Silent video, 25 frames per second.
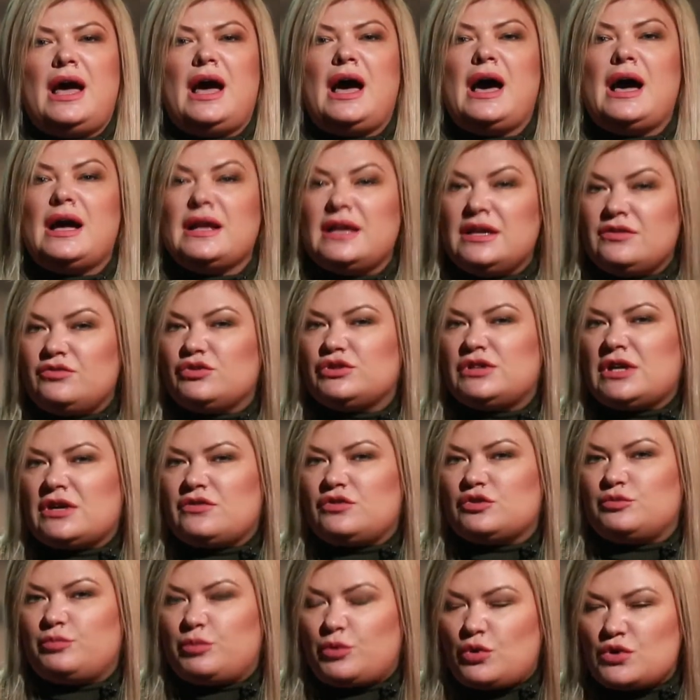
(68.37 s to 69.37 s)
А они вот
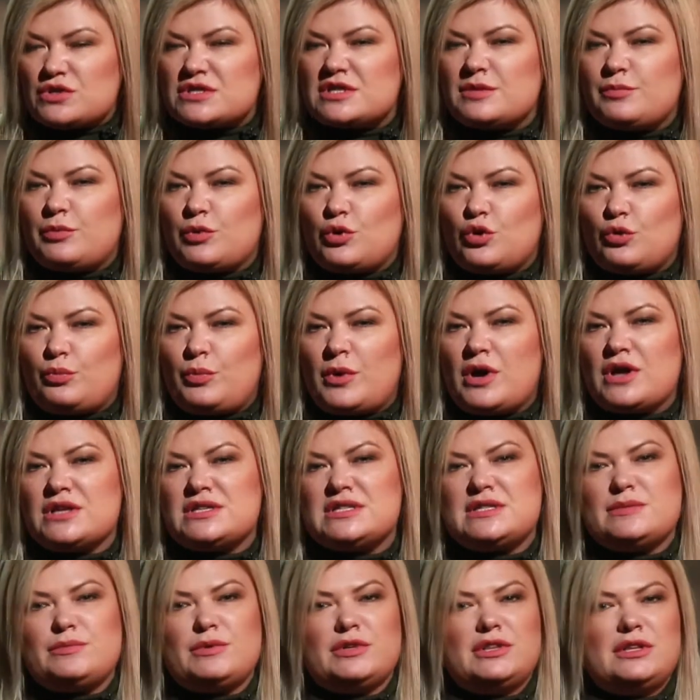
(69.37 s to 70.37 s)
так вот просто
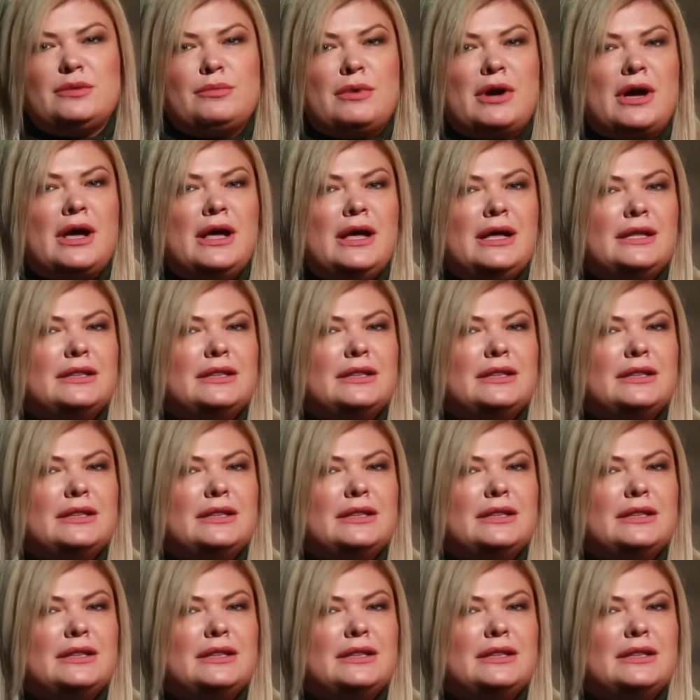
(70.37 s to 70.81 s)
покупают себе дома